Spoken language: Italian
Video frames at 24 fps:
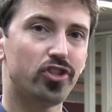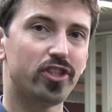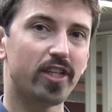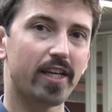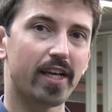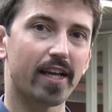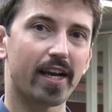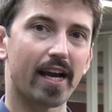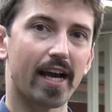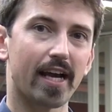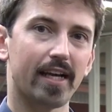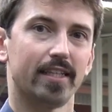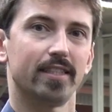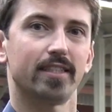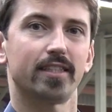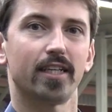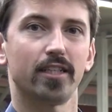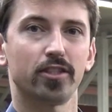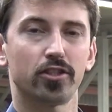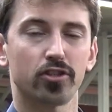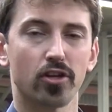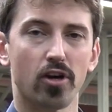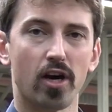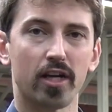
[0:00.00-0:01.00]
gira in
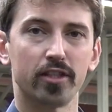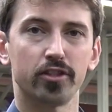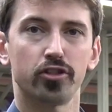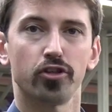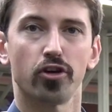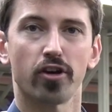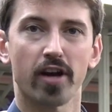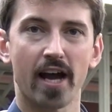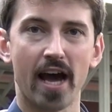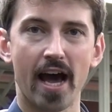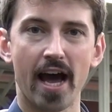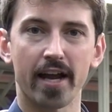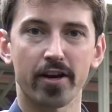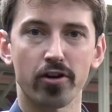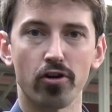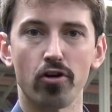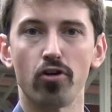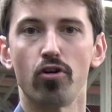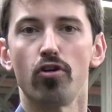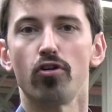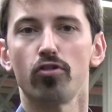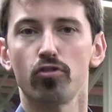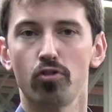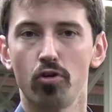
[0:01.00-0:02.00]
senso
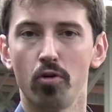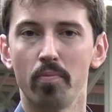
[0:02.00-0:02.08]
antiorario